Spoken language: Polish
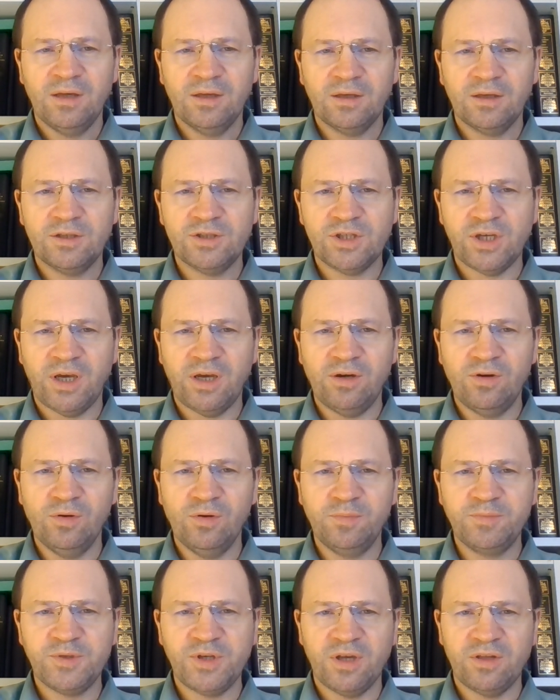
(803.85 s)

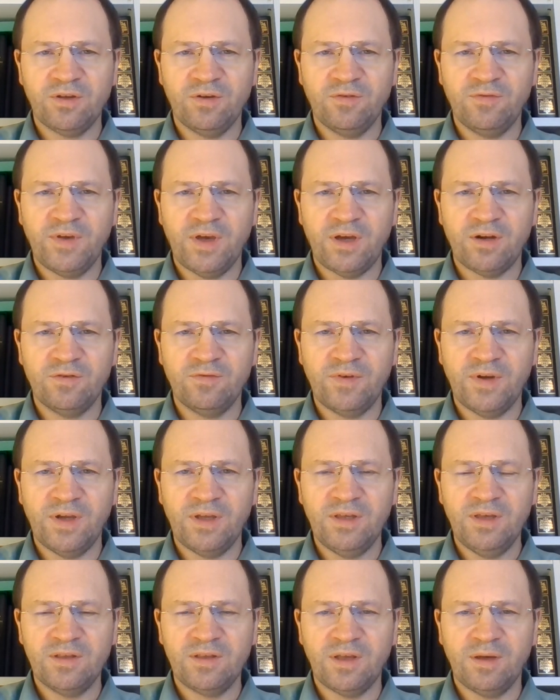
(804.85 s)
grzechu przez
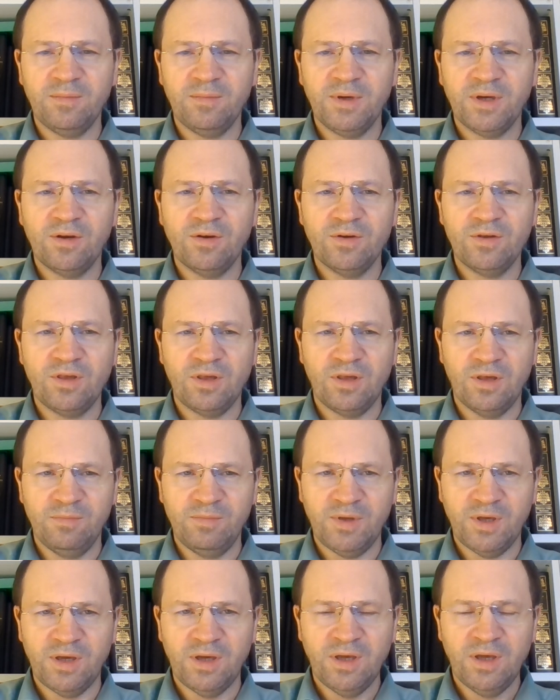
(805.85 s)
ofiarowanie samego
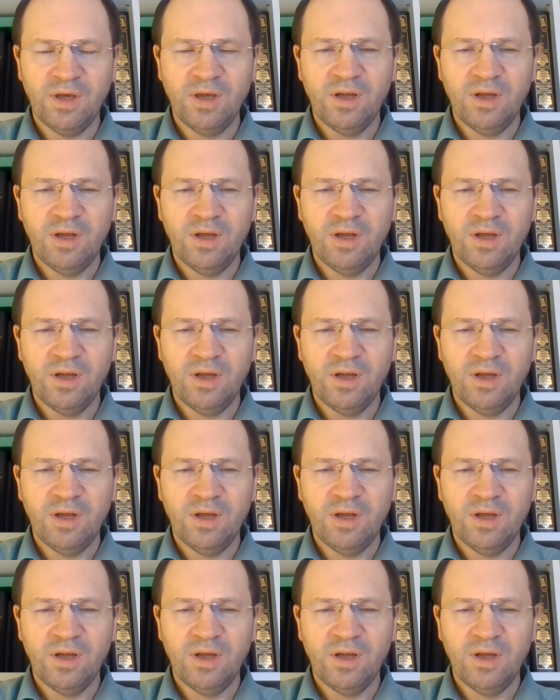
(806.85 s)
siebie.